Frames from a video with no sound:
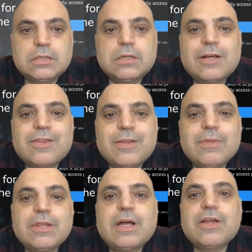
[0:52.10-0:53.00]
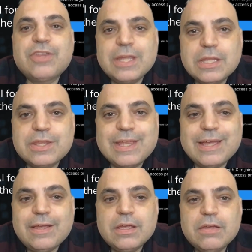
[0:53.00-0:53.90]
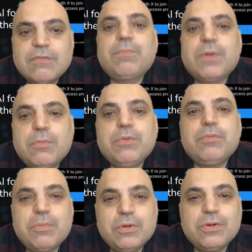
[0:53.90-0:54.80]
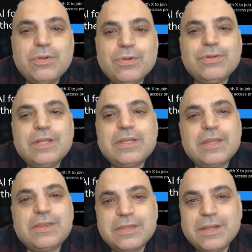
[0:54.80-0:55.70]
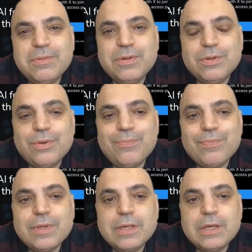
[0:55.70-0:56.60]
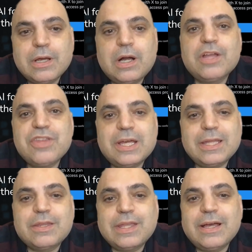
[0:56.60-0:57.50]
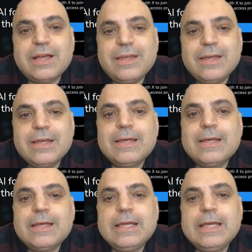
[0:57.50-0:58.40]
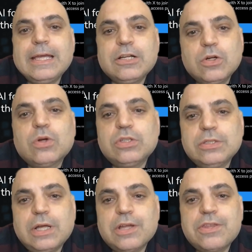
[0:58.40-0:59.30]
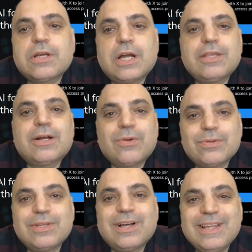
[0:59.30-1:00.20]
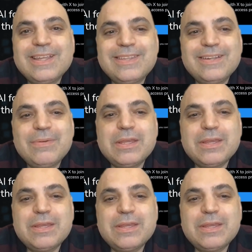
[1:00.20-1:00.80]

Grok şimdi sadece X'te ve premium abonelik yoluyla test edilebiliyor. Ancak XAI, e, Grok'un açık kaynak kodlu hale getirilme